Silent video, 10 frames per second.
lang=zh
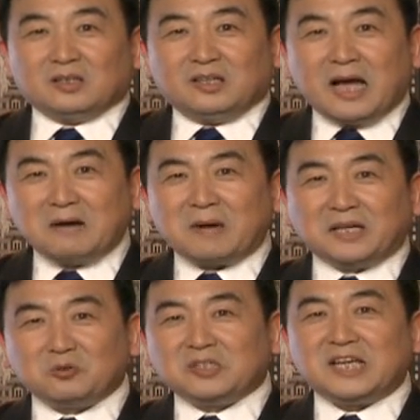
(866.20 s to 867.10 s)
两百
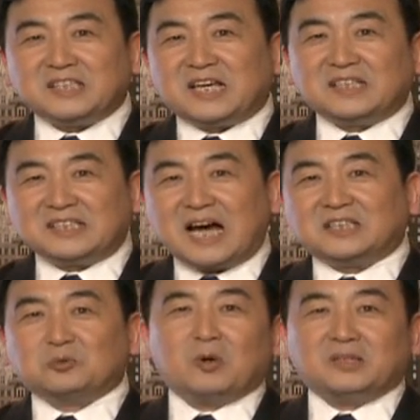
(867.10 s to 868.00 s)
多年前的价
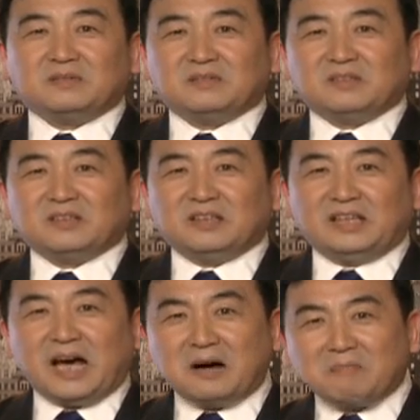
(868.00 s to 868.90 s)
值观，
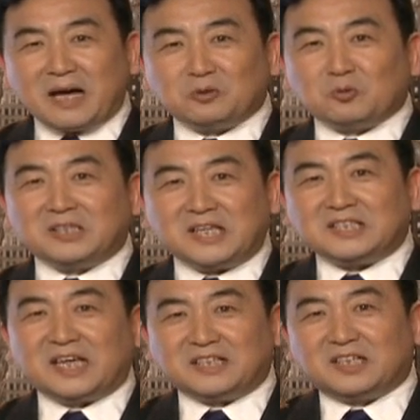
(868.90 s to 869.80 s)
两百多年
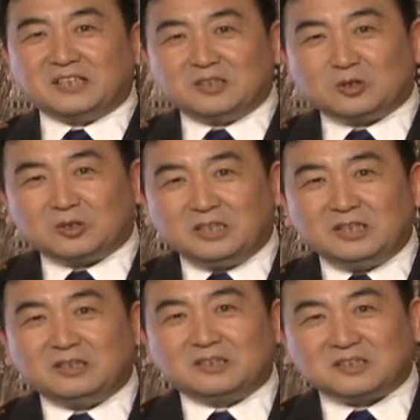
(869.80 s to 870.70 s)
前的
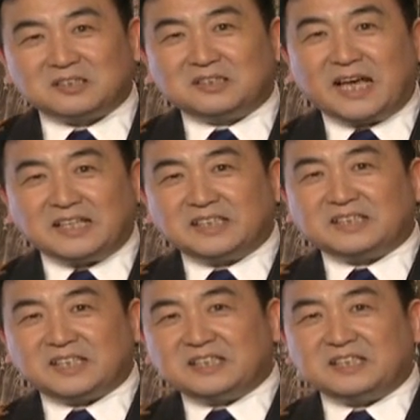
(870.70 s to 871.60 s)
一四年一
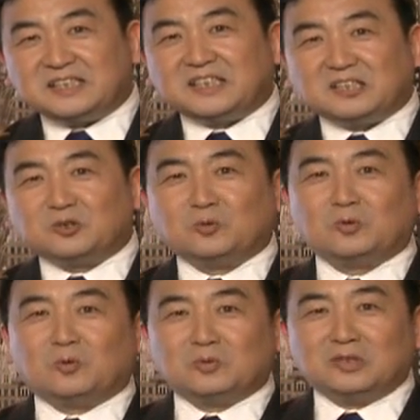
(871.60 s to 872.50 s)
届一届的总
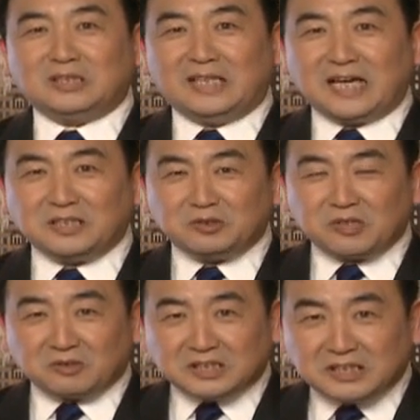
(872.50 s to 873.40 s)
统，延续
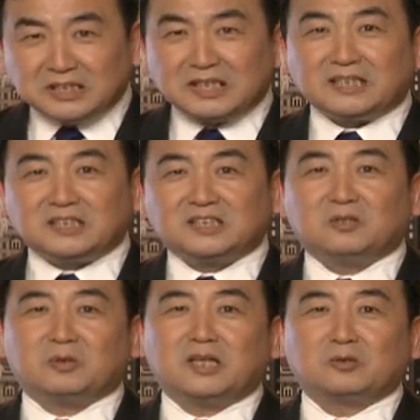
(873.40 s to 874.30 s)
到今天的社
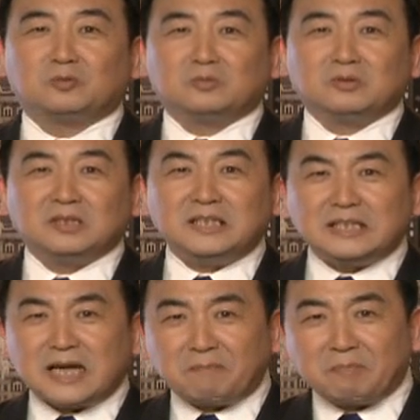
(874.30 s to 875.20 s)
会当中，依
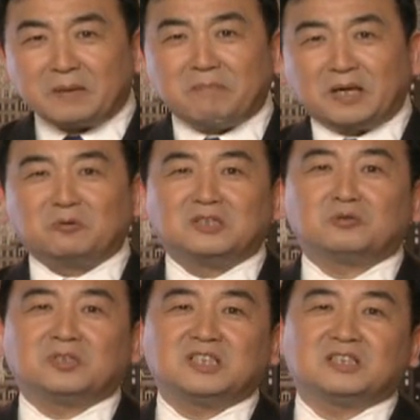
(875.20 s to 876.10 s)
然被美国人
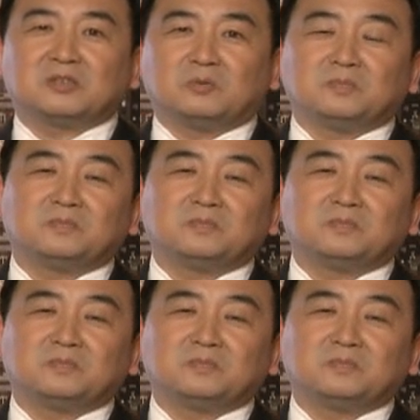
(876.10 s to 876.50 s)
所接受。